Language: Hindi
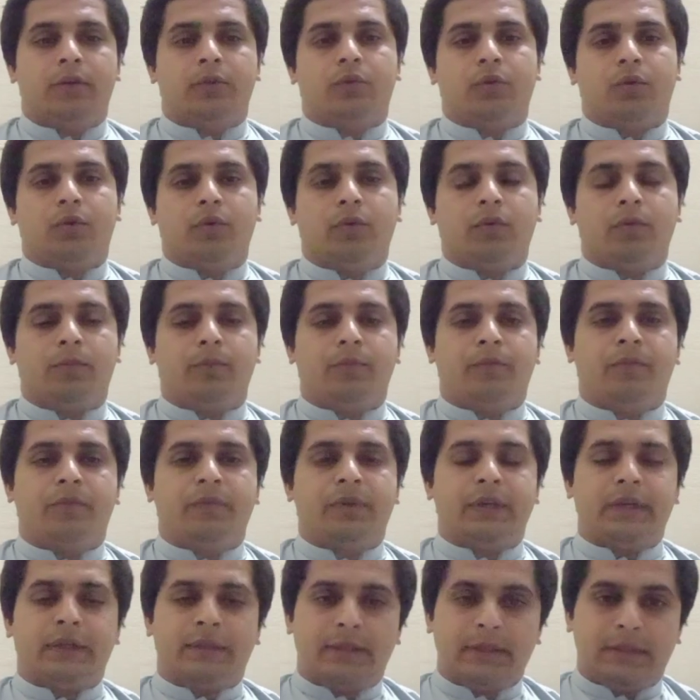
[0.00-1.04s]
तो
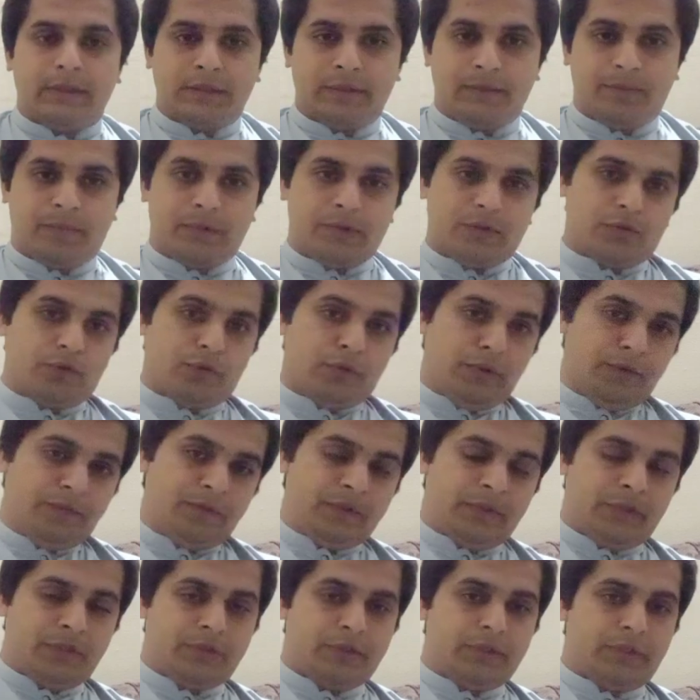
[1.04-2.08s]
देखते हैं जी
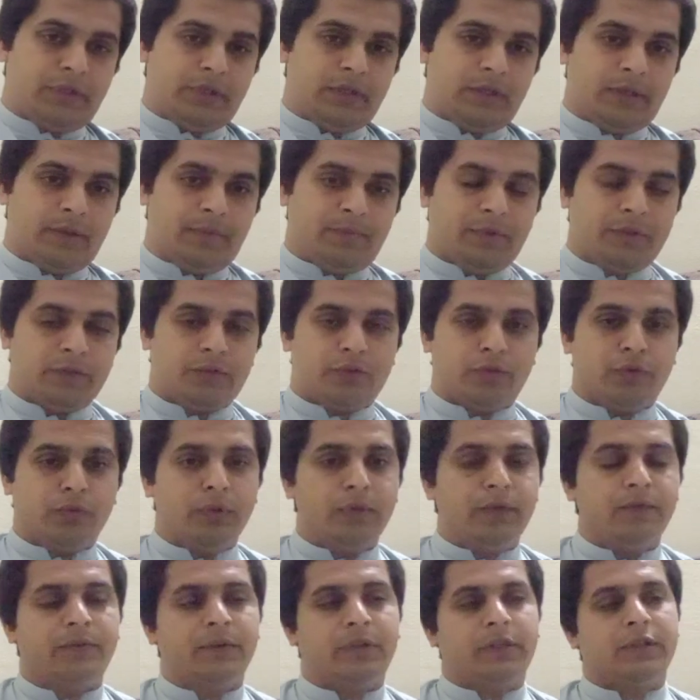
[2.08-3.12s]
पर्सोनीफिकेशन क्या है
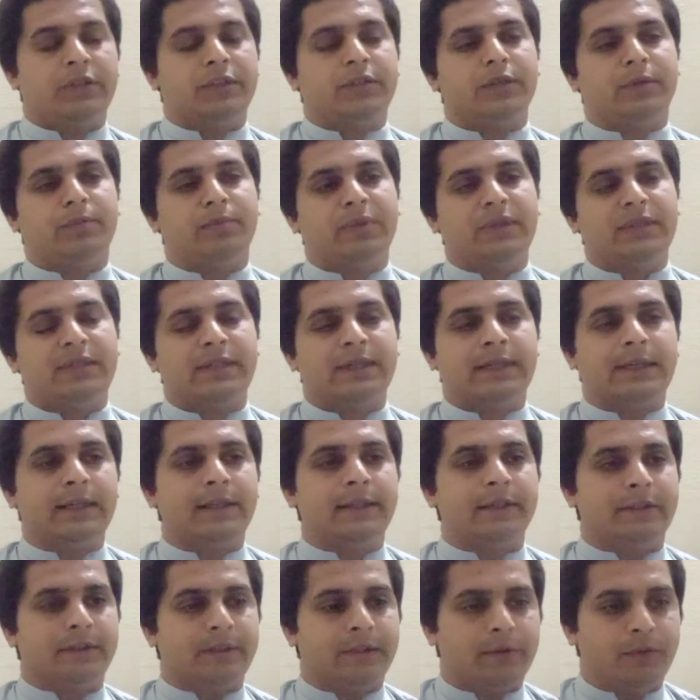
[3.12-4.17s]
पर्सोनीफिकेशन
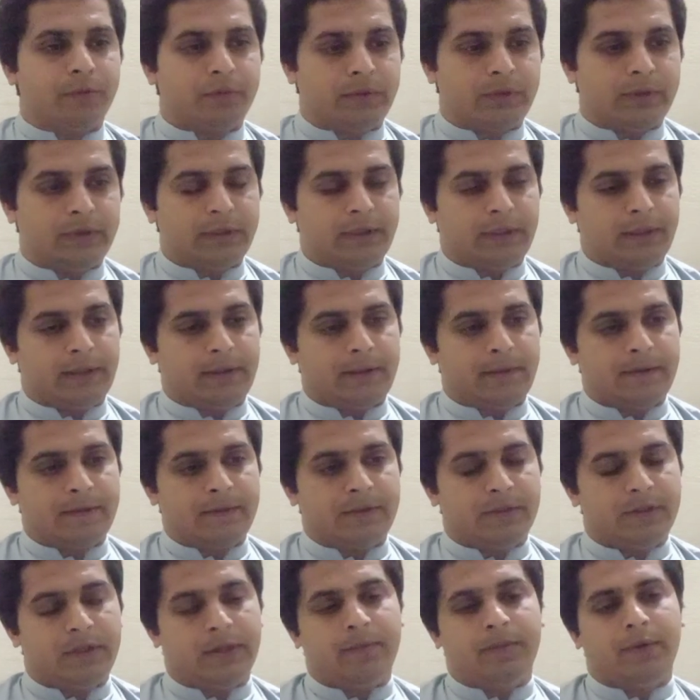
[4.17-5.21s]
बेसिकली ये होती है कि
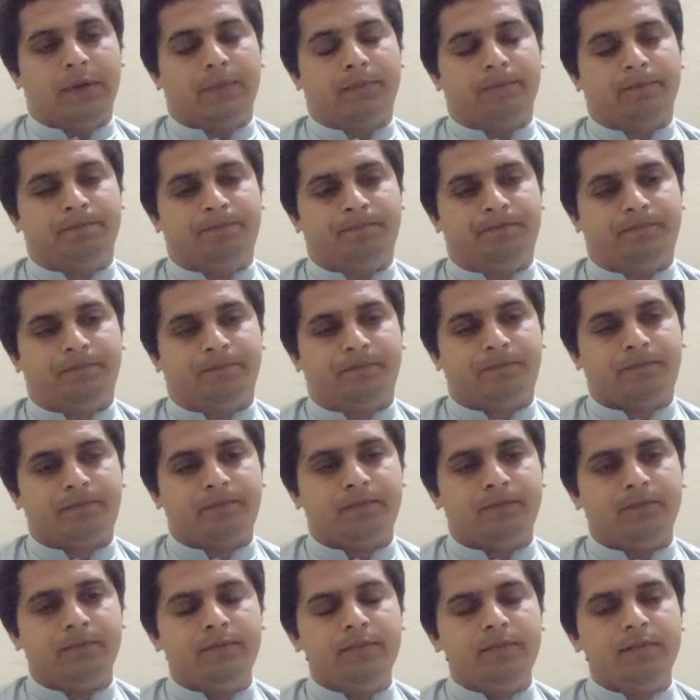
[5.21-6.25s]
जब हम
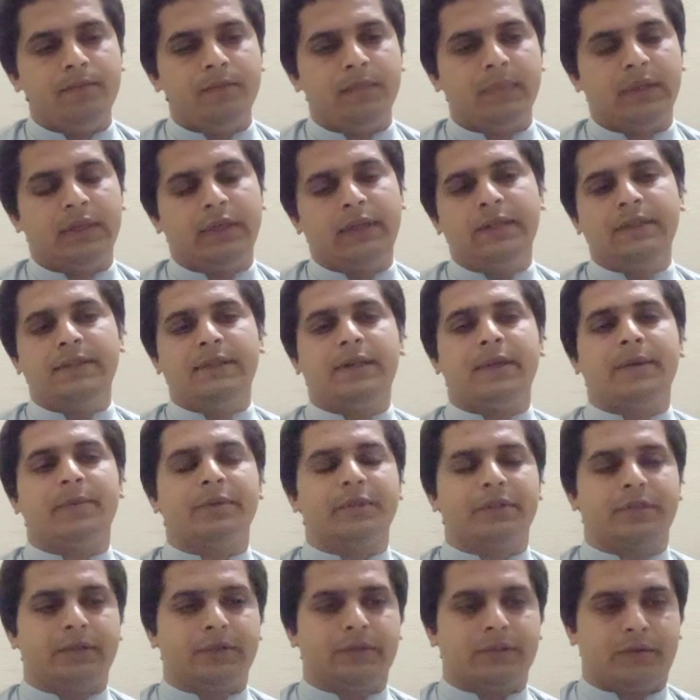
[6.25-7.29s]
किसी भी
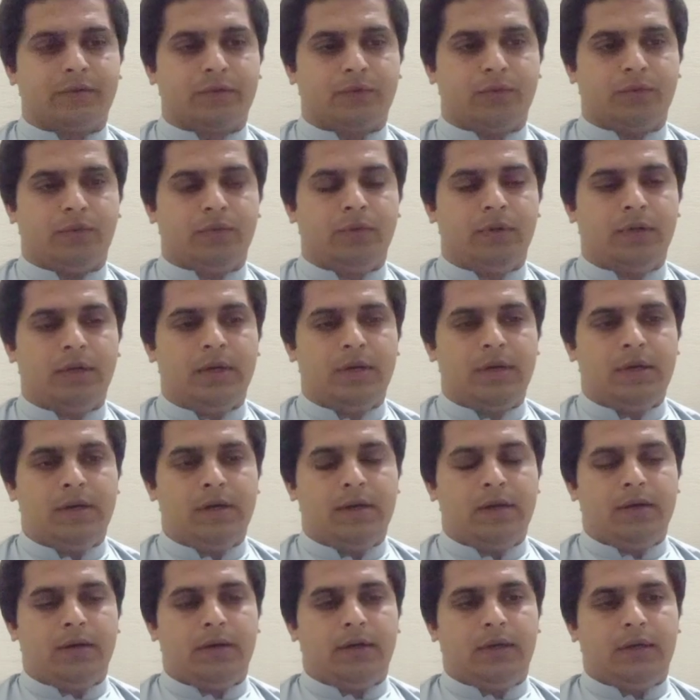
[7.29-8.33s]
चीज़ को
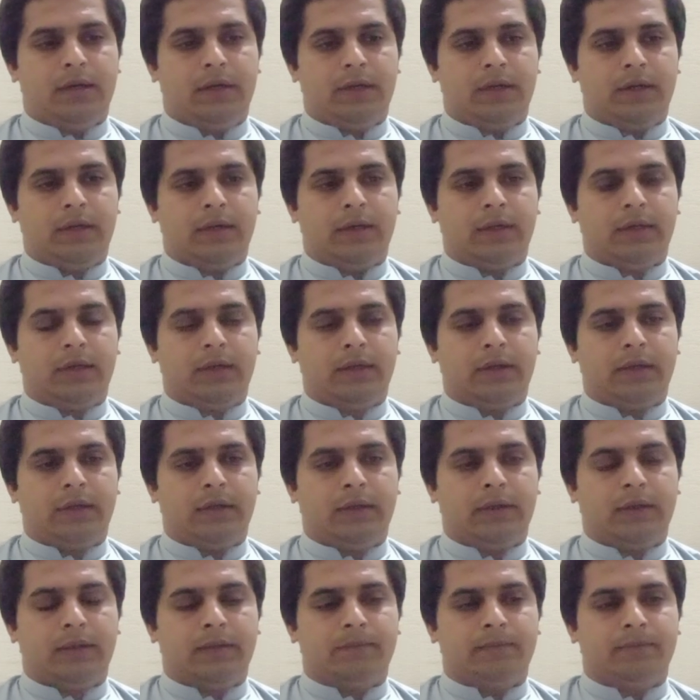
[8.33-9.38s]

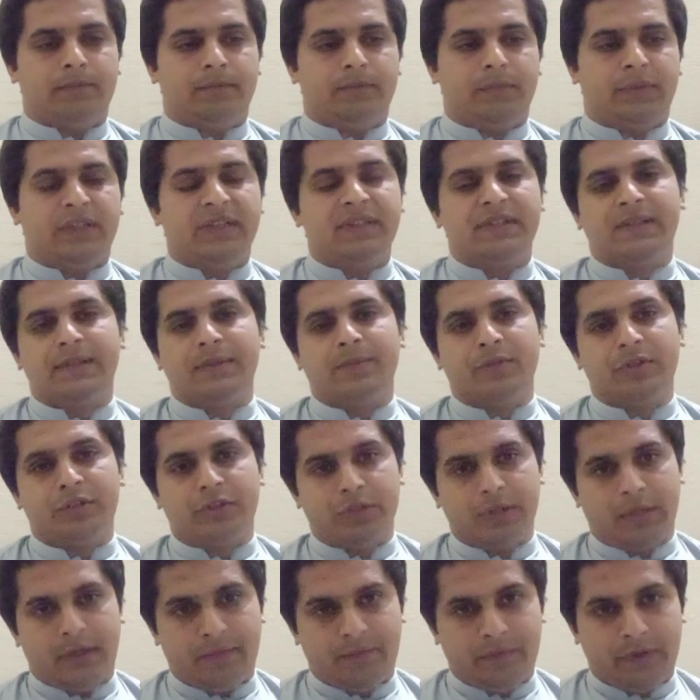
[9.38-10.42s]
आ, किसी भी
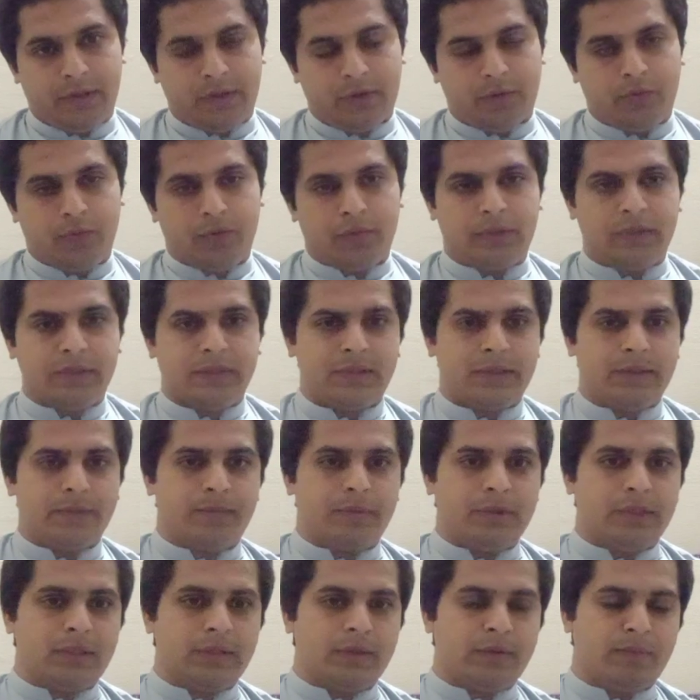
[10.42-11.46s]
जानवर को किसी
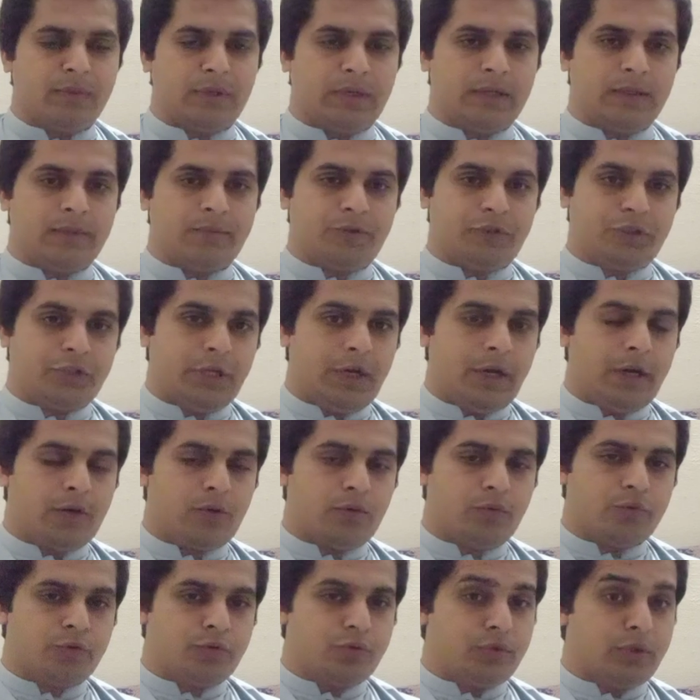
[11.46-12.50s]
भी मतलब शय
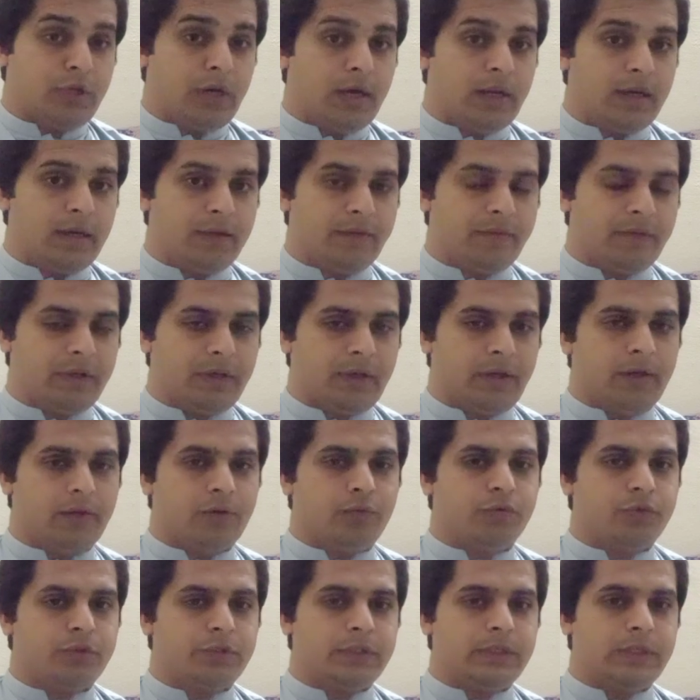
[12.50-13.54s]
को जो नॉन लिविंग है
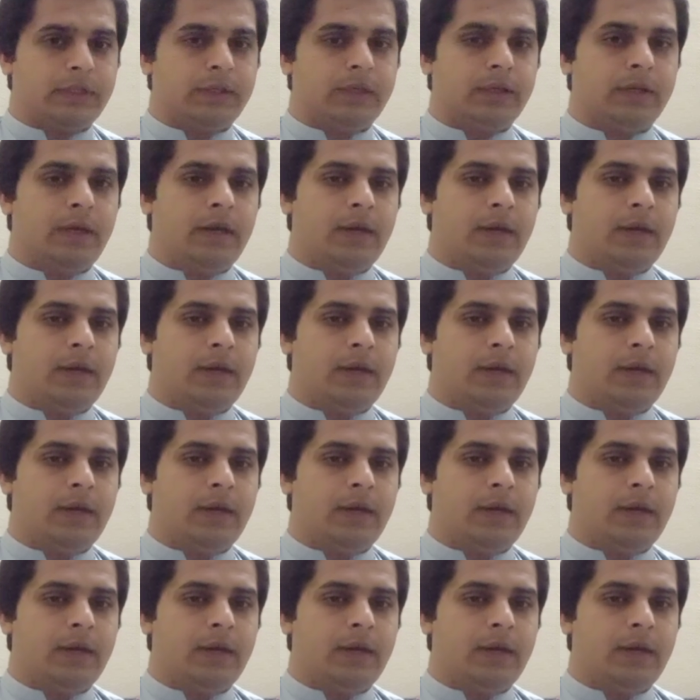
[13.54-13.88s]
उससे